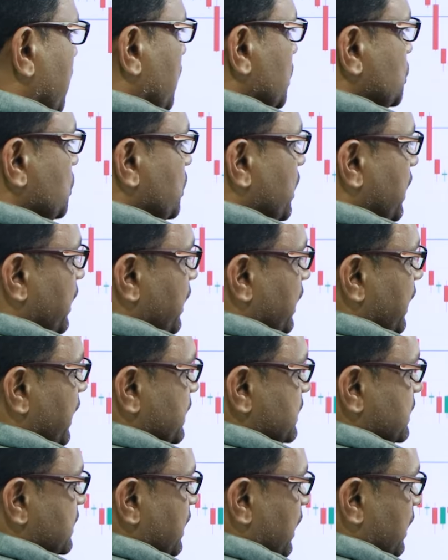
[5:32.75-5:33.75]
ఉందో చూడండి
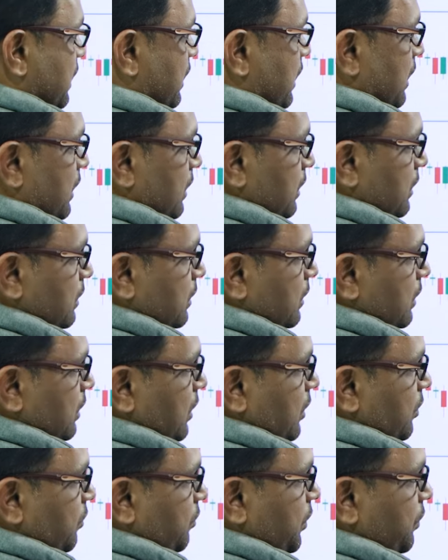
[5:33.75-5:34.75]
ఎగ్జాక్ట్గా
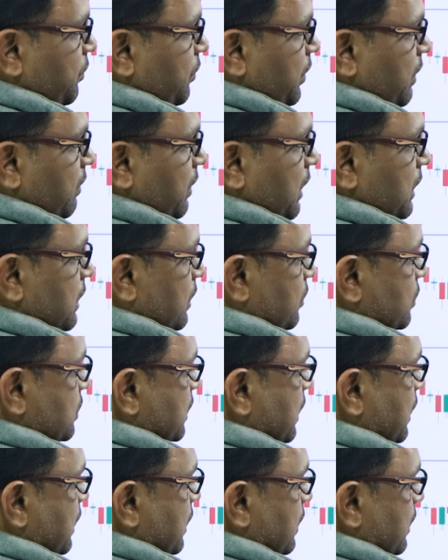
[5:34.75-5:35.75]
ఫిఫ్టీ వన్
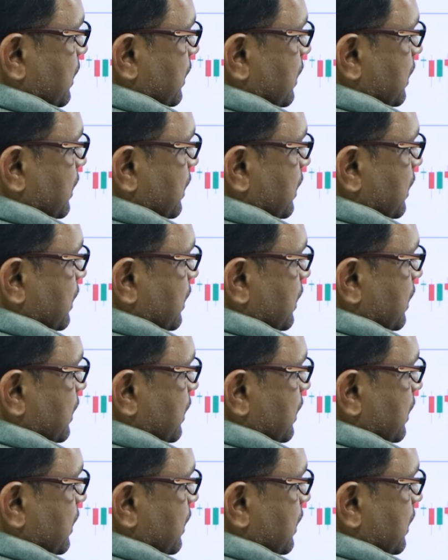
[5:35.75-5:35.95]
థౌజండ్